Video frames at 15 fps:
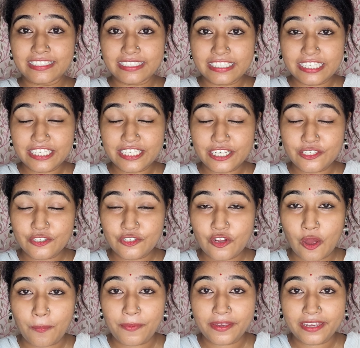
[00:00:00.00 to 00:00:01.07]
জিনিসটার
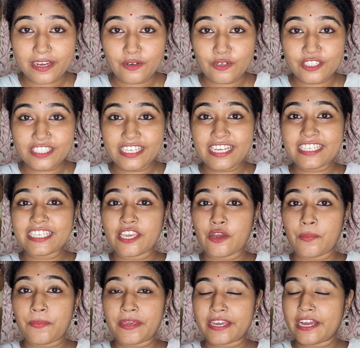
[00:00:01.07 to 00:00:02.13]
জন্য অপেক্ষা করছিলে
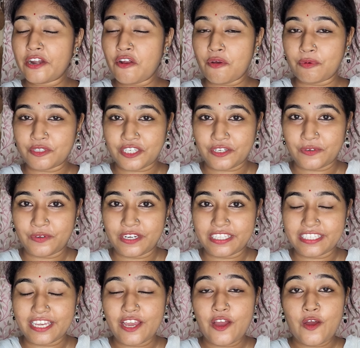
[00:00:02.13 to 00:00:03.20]
সেই অপেক্ষার অবসান
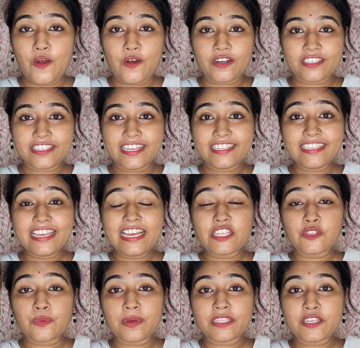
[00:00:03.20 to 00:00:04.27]
ঘটেছে অর্থাৎ
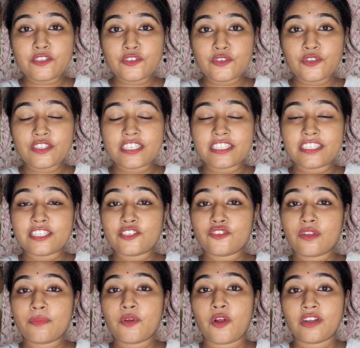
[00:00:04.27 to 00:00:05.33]
তোমাদের জন্য যে
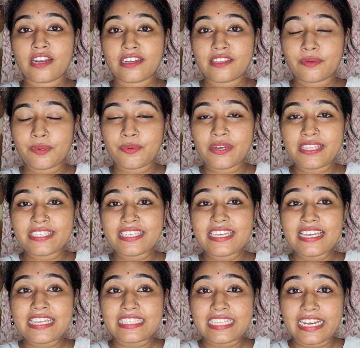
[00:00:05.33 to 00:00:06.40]
জিনিসগুলো আমি অর্ডার দেবো বলেছি
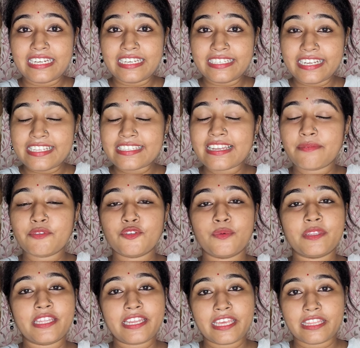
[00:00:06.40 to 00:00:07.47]
তার ডিটেলসটা আমি
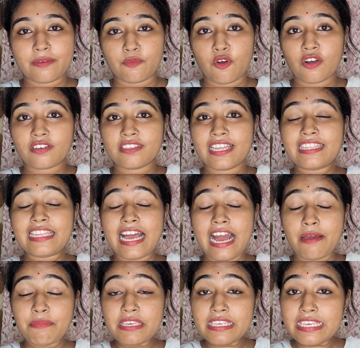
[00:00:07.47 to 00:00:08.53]
তোমাদের তোমাদেরকে দেবো অর্থাৎ
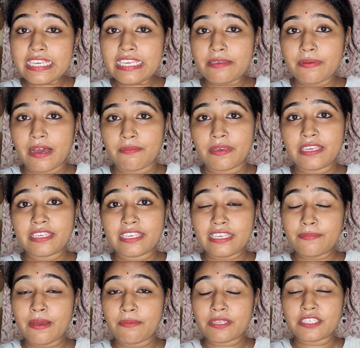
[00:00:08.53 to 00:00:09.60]
আমি কি কিভাবে
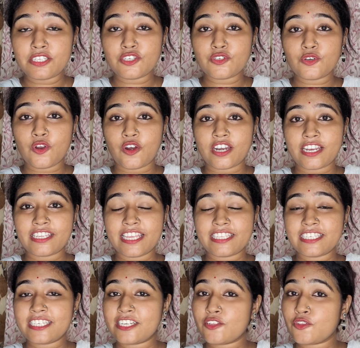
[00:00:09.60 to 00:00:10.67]
কিভাবে জিনিসগুলো অর্ডার
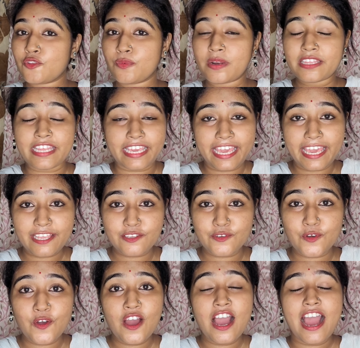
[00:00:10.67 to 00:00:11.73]
দিয়েছি সেটা তো তোমরা
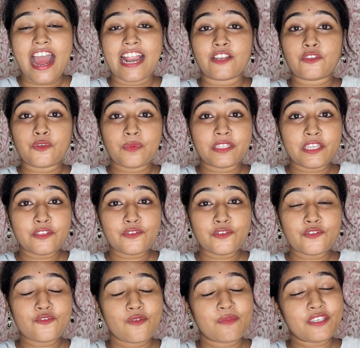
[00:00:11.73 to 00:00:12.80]
দেখেইছো আর তোমাদের
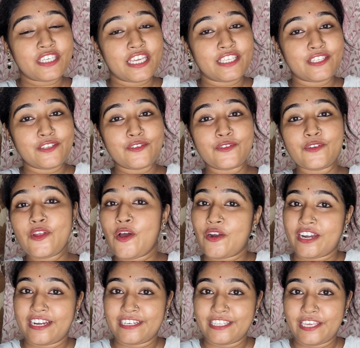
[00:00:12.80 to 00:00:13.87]
জন্যও আমি সেই জিনিসগুলো
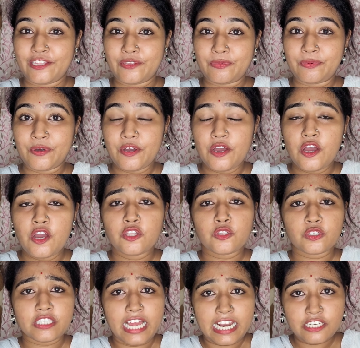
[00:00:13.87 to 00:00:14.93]
অর্ডার দিয়ে দেবো
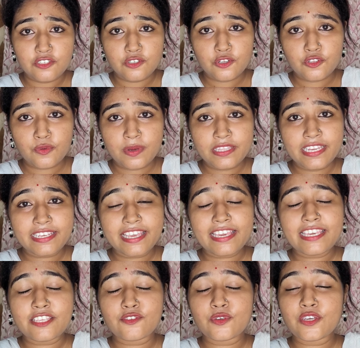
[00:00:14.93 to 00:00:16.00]
তো তার জন্য তোমাদেরকে
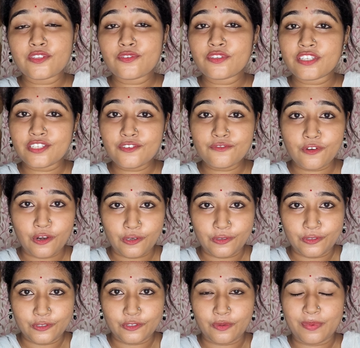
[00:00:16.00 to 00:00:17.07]
কিছু কিছু জিনিস ফলো
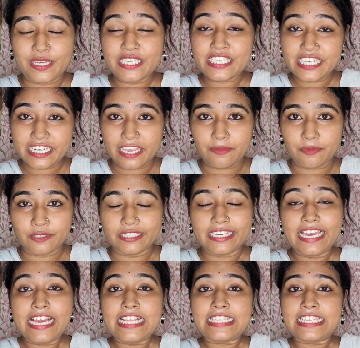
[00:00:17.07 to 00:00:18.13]
করতে হবে সেটাই বলি
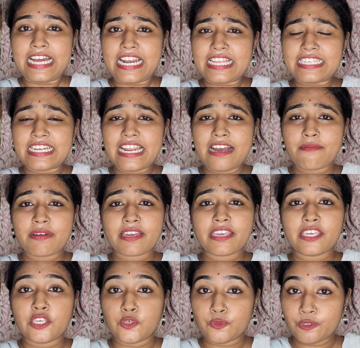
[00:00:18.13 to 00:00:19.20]
যারা যারা
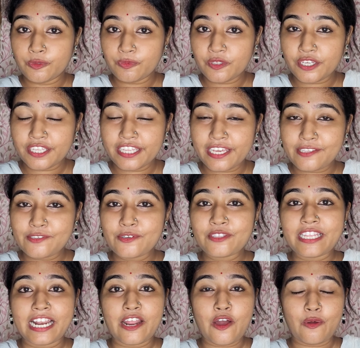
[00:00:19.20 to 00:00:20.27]
আমাকে ইউটিউব থেকে দেখছো
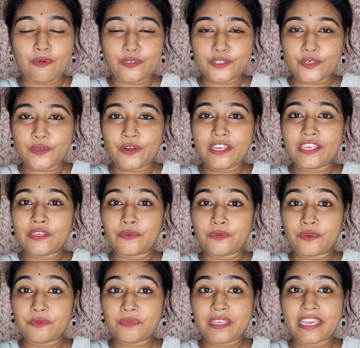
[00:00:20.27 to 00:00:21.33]
তারা অবশ্যই করে
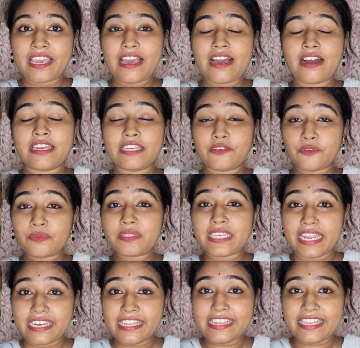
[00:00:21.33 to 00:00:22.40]
ইউটিউব থেকে ইউটিউব
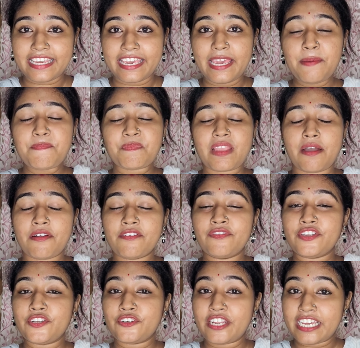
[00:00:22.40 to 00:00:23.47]
চ্যানেল থেকে আমার
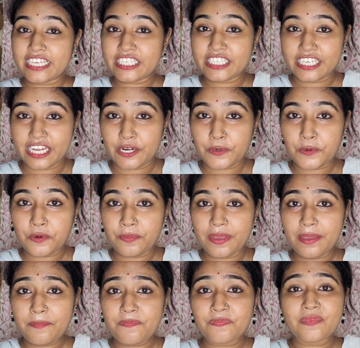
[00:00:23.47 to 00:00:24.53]
ভিডিওটাকে শেয়ার
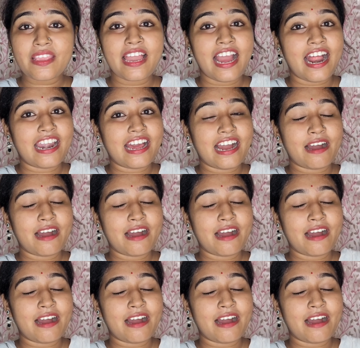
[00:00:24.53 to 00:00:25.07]
করবে আর